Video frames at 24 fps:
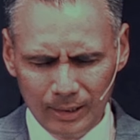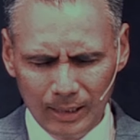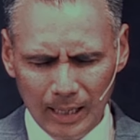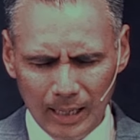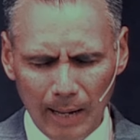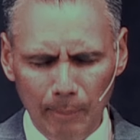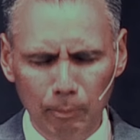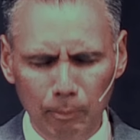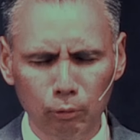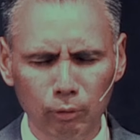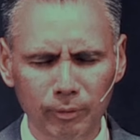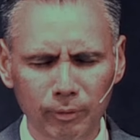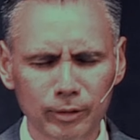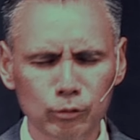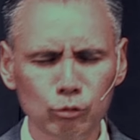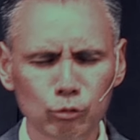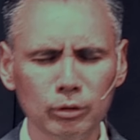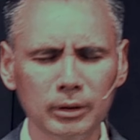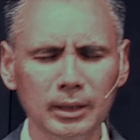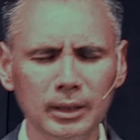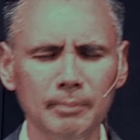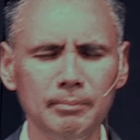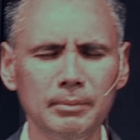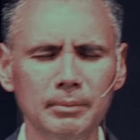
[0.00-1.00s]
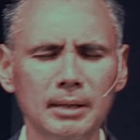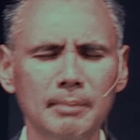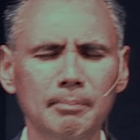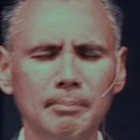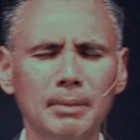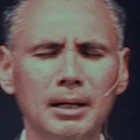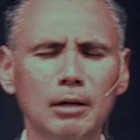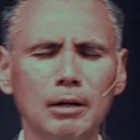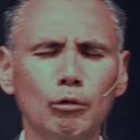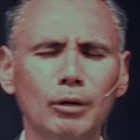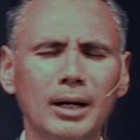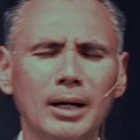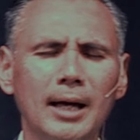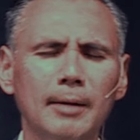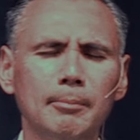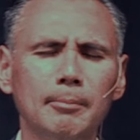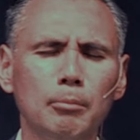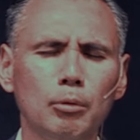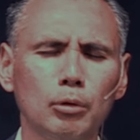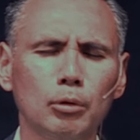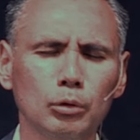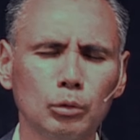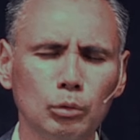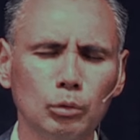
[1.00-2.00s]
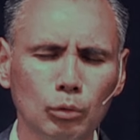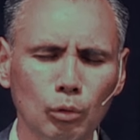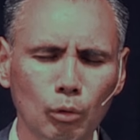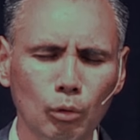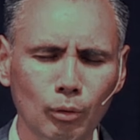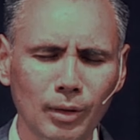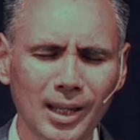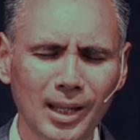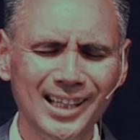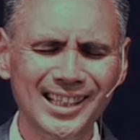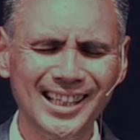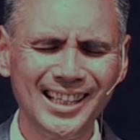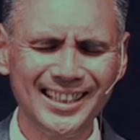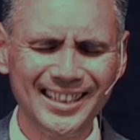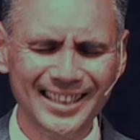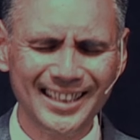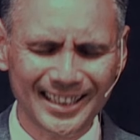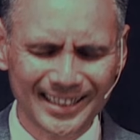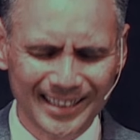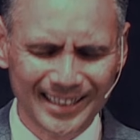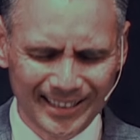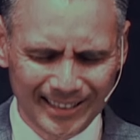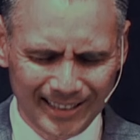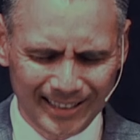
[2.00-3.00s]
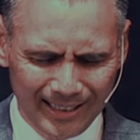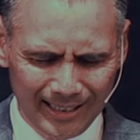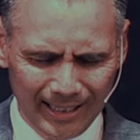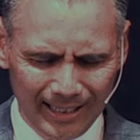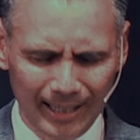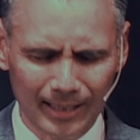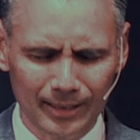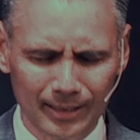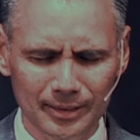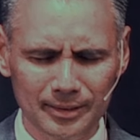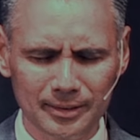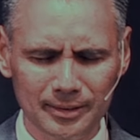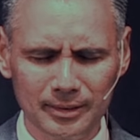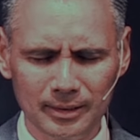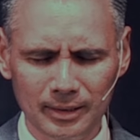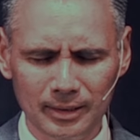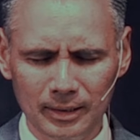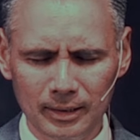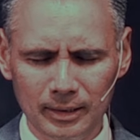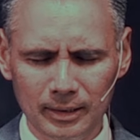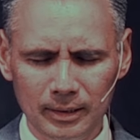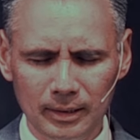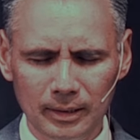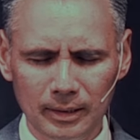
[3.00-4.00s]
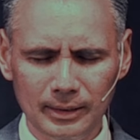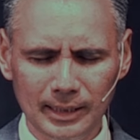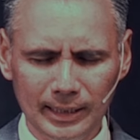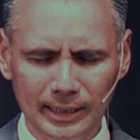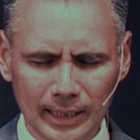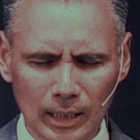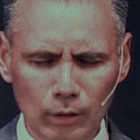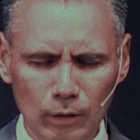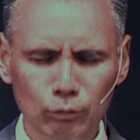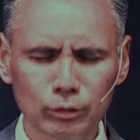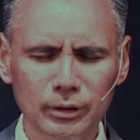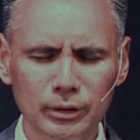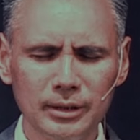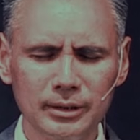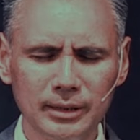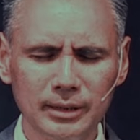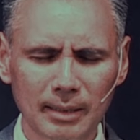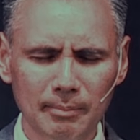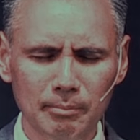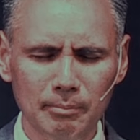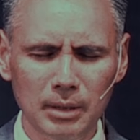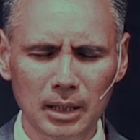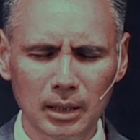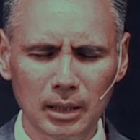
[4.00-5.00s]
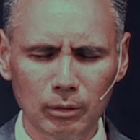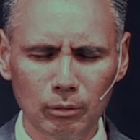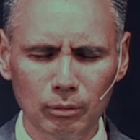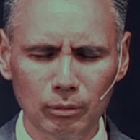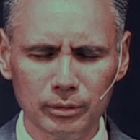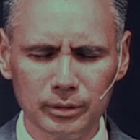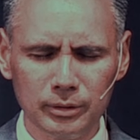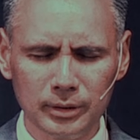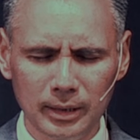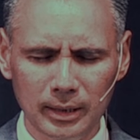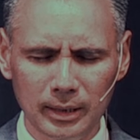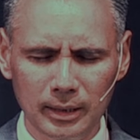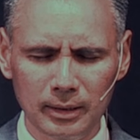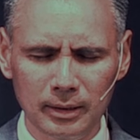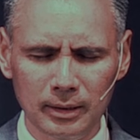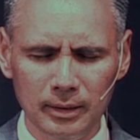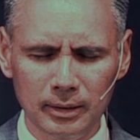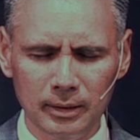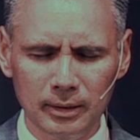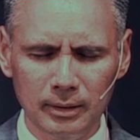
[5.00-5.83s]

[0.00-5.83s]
Aprovecho también para orar por todas las necesidades de aquellos que están viendo este,